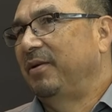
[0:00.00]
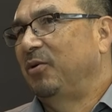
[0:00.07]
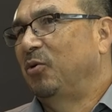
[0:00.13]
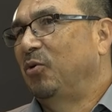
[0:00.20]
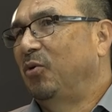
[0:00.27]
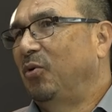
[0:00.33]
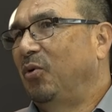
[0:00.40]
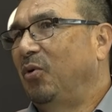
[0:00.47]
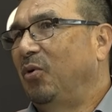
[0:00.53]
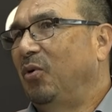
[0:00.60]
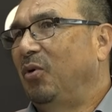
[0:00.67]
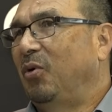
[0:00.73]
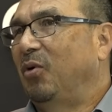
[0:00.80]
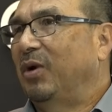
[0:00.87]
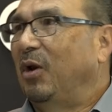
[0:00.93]
Yo no,
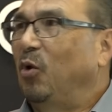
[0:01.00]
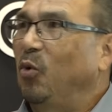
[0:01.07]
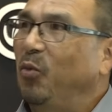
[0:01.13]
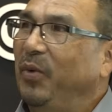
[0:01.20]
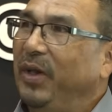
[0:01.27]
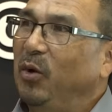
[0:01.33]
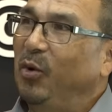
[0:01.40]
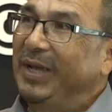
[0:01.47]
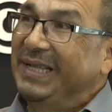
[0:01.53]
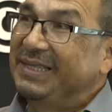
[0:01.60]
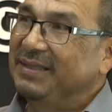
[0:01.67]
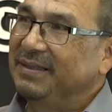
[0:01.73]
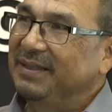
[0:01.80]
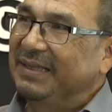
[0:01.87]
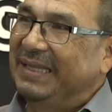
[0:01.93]
lo que lo veo
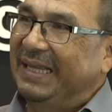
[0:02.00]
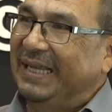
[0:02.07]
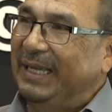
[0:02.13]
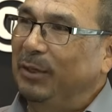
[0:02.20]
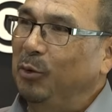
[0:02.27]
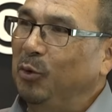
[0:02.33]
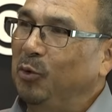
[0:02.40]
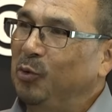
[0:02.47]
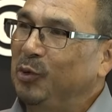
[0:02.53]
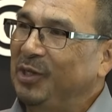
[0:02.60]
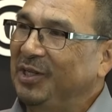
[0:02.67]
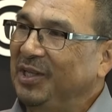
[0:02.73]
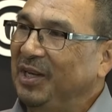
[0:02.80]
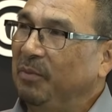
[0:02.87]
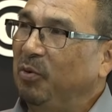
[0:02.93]
es de que no nos
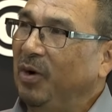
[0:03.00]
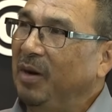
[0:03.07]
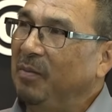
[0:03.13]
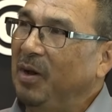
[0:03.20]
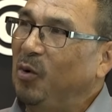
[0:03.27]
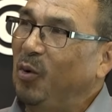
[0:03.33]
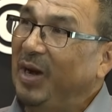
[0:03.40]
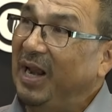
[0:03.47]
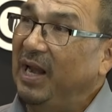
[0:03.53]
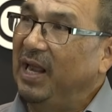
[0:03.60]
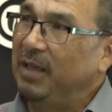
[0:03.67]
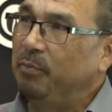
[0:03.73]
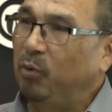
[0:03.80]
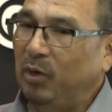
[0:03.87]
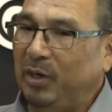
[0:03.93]
gusta tener problemas con la
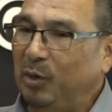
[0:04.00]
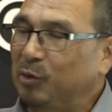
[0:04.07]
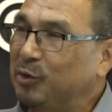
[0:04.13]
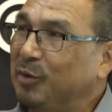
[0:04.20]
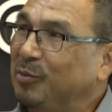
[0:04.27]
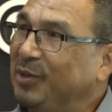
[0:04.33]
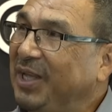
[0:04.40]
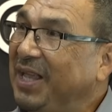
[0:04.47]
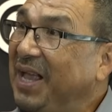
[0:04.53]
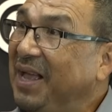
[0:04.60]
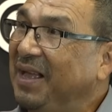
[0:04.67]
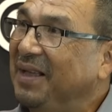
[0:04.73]
ley porque no somos de allá.